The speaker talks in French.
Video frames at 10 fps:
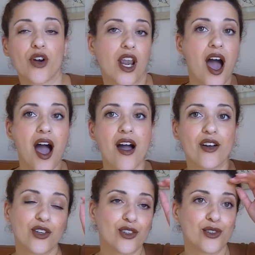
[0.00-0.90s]

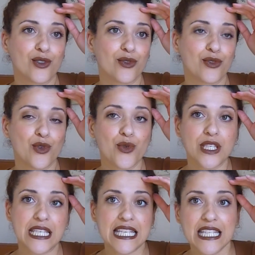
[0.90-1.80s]
voilà le
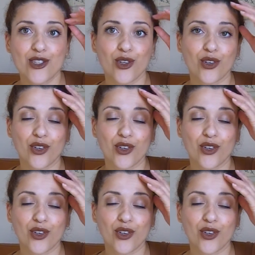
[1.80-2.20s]
site